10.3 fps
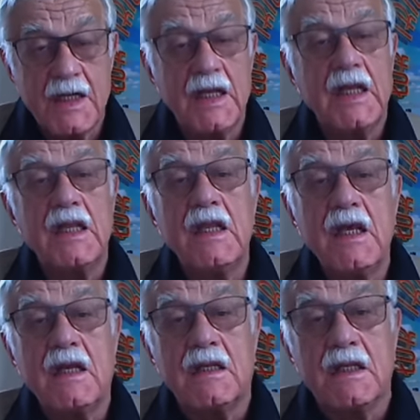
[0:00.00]
i
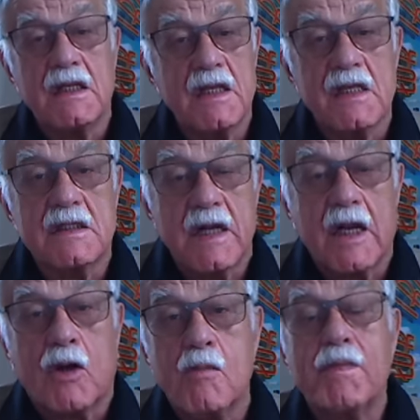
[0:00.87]
nigdy
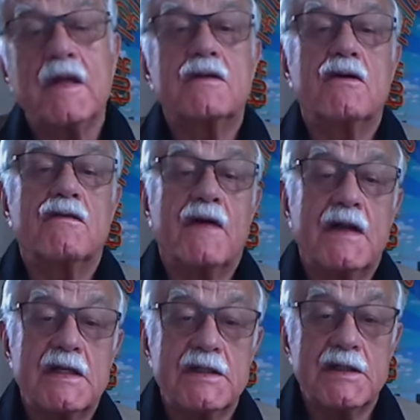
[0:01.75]

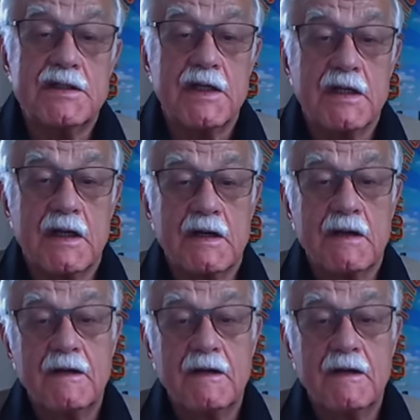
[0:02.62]
niezrekompensowane zniszczenia.